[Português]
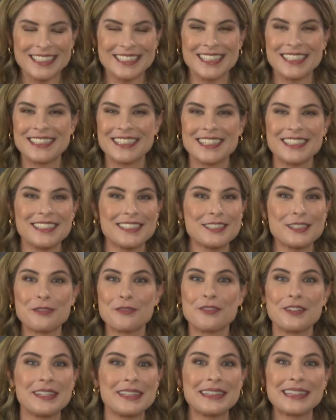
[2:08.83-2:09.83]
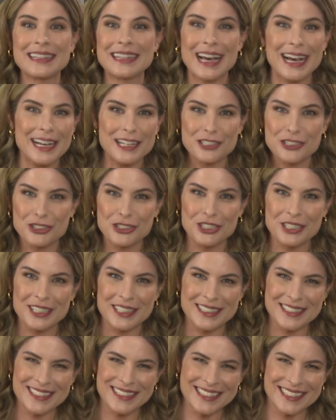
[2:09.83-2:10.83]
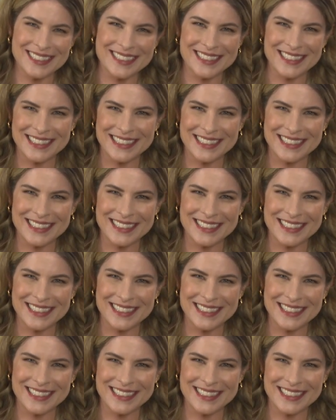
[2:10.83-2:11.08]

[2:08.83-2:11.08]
As receitas são fantásticas